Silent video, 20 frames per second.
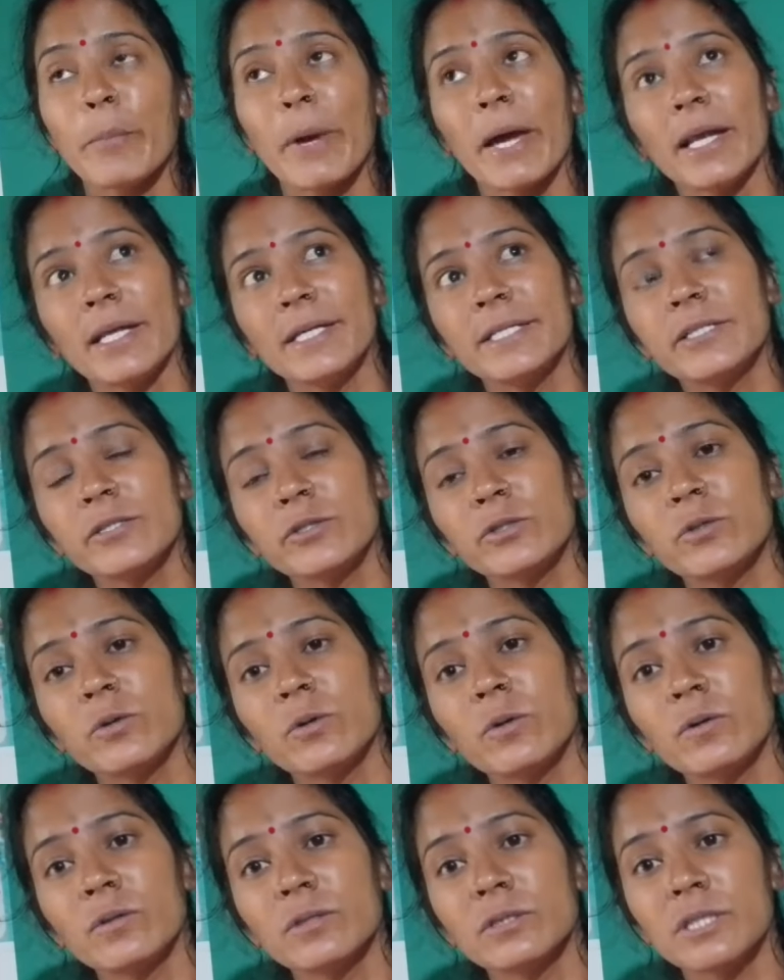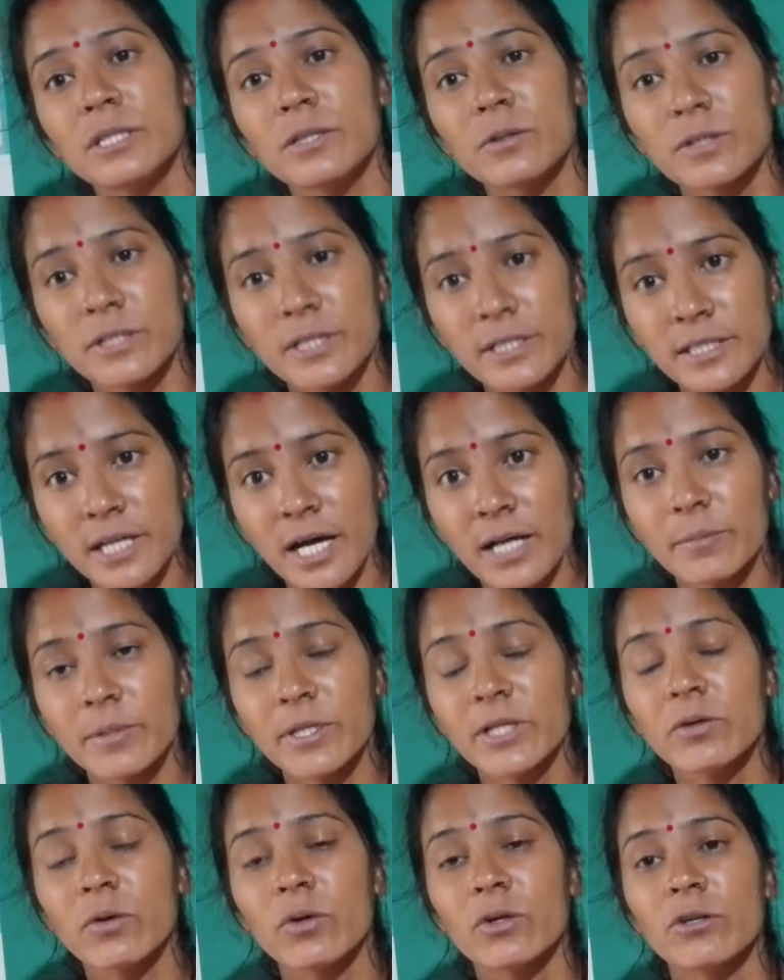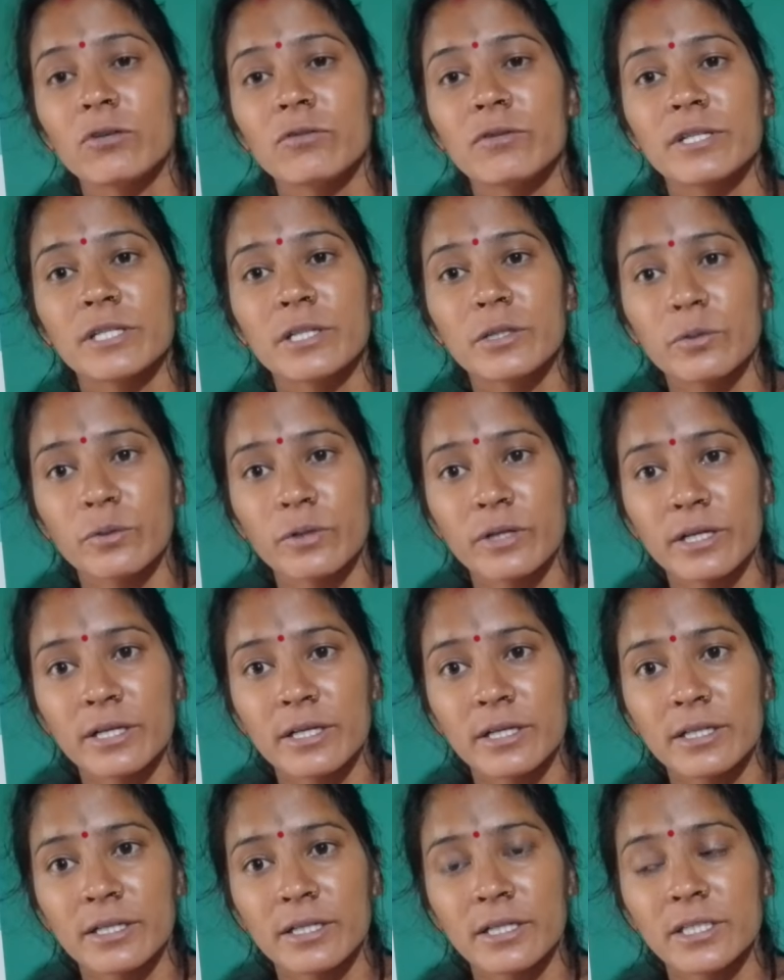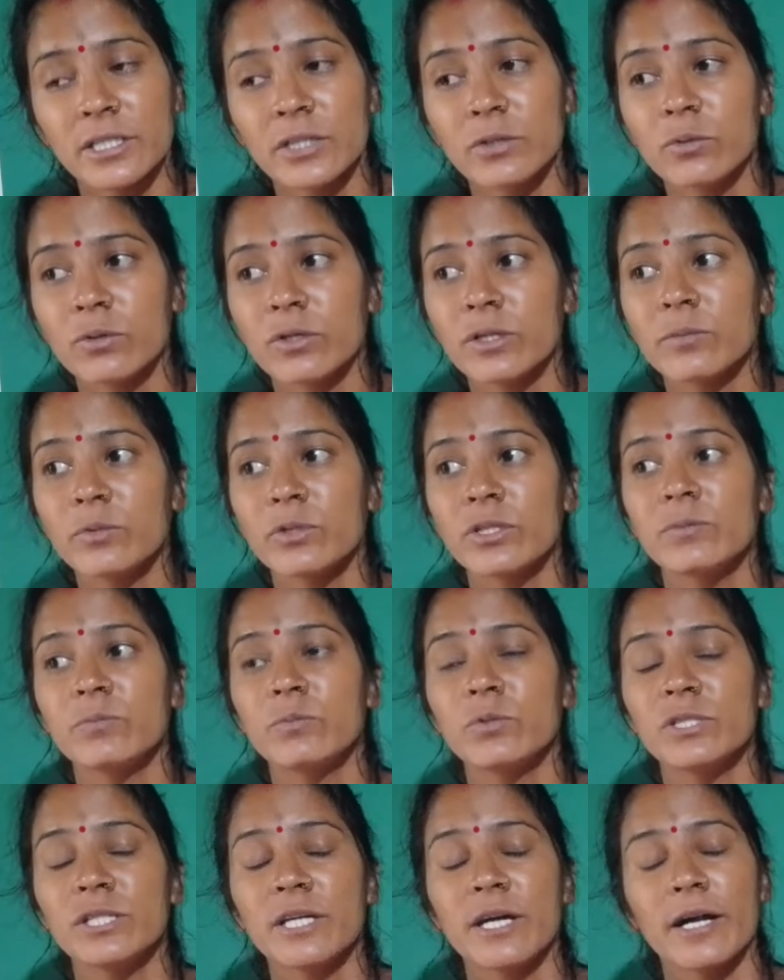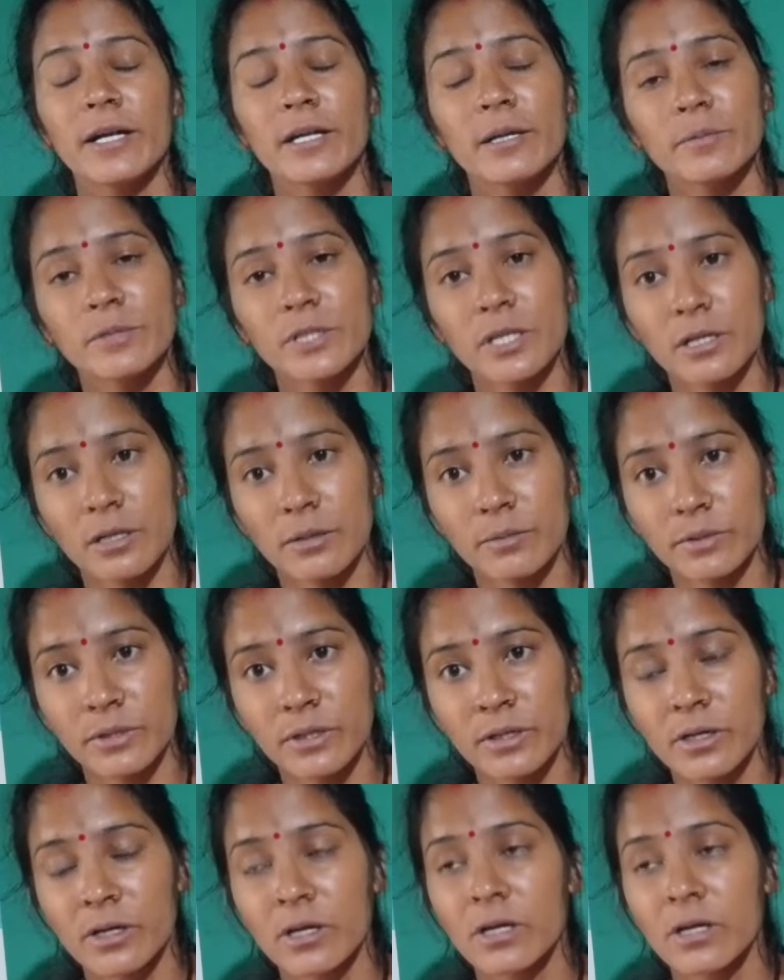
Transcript: पहले से जो जिनके साथ मेरी कॉन्ट्रोवर्सी हो रखी थी जिन्होंने मुझे अटम सटम